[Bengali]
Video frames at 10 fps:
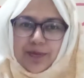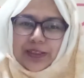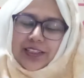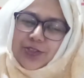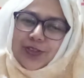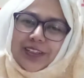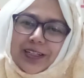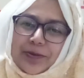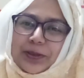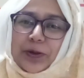আমাদের সন্তান
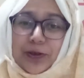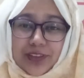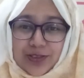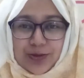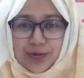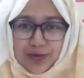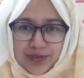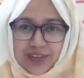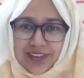আমাদের কথা শুনুক